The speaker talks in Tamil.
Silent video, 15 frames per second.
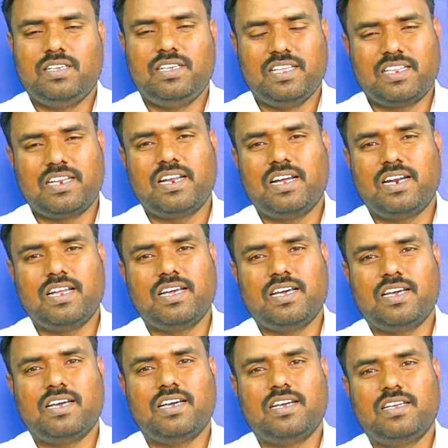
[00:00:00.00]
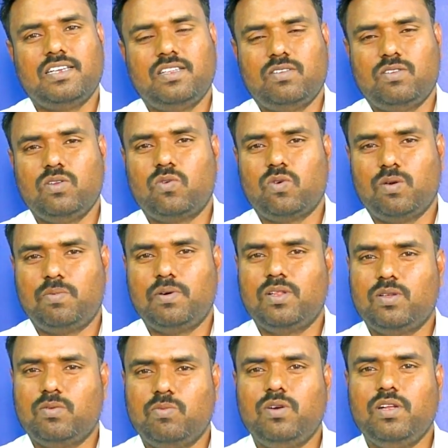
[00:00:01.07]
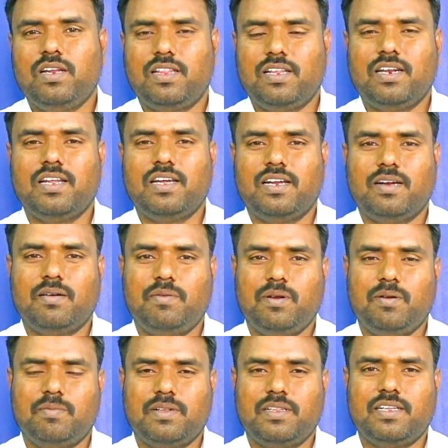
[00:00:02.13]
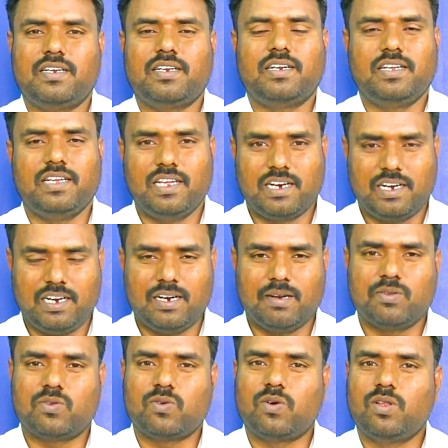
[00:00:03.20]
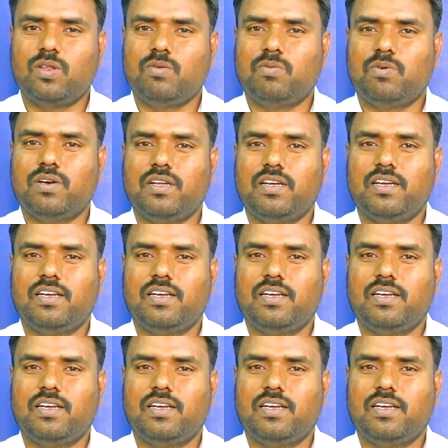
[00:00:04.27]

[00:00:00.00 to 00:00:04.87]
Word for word: எதனால் இதை வந்து குணப்படுத்த முடியறதில்ல அப்படின்னு பார்த்தீங்கன்னா ஏற்கனவே நான் சொன்னது போல்